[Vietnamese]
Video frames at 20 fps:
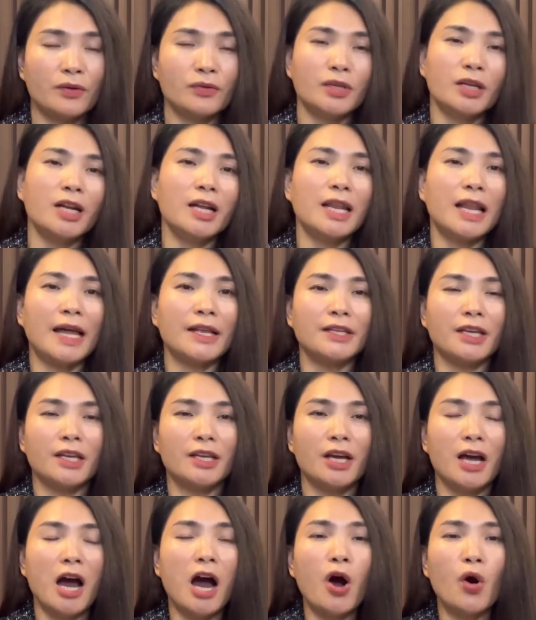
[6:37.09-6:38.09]
Cho nên là gì?
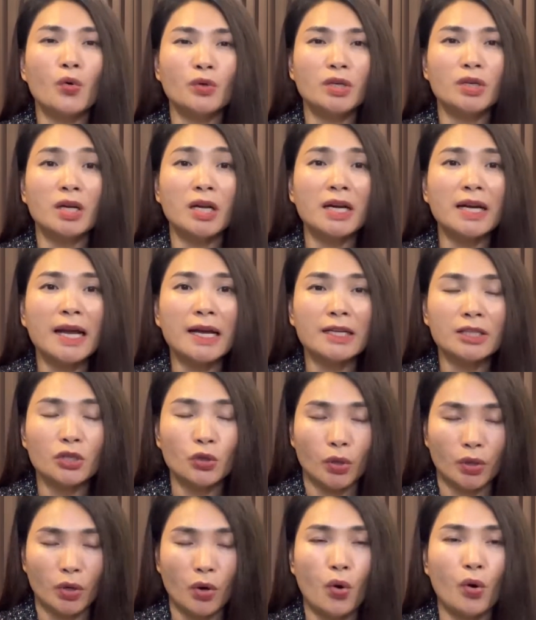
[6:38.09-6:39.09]
Hầu như nó ngăn
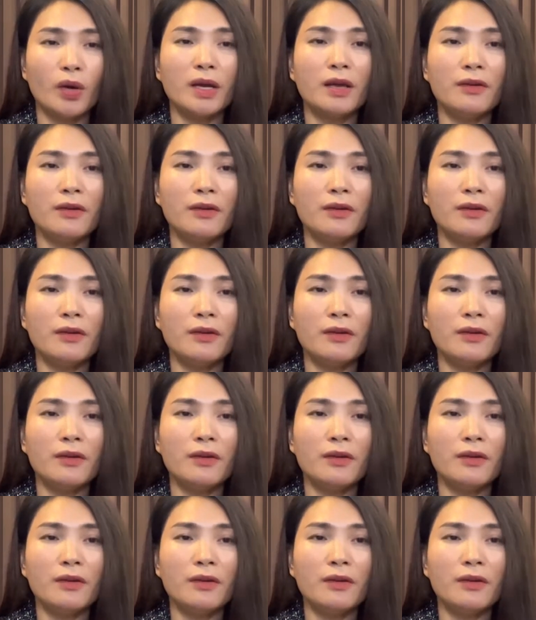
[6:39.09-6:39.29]
tuyệt đối